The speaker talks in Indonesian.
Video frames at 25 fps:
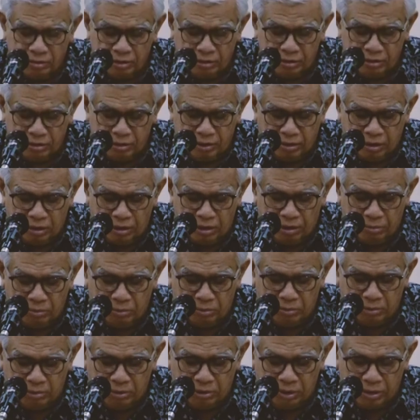sayyidina
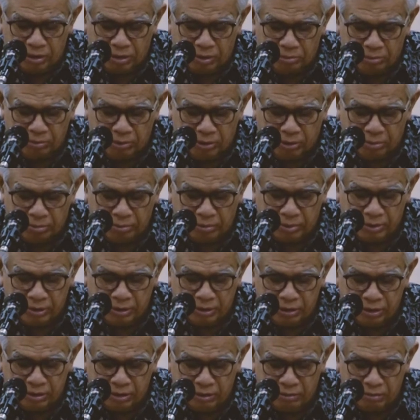Maulana
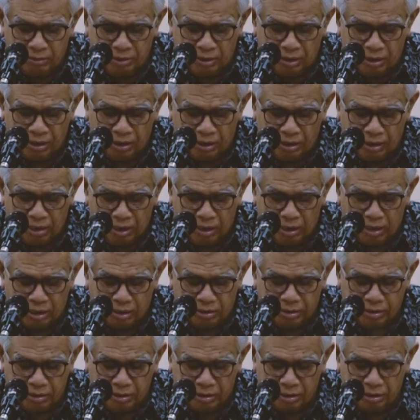Muhammadin wa
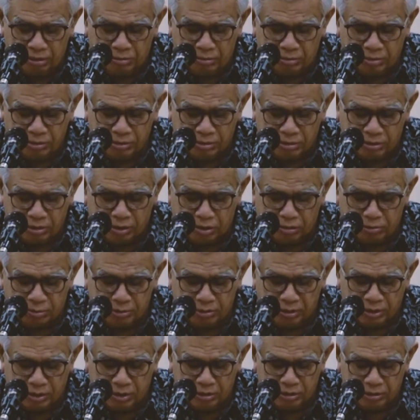ala alihi
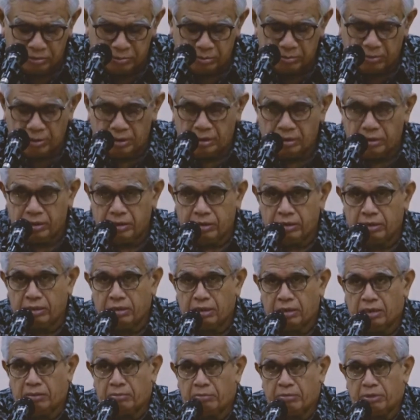washabbihi
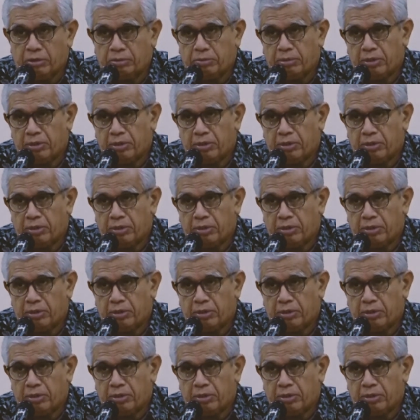ajmain. Amma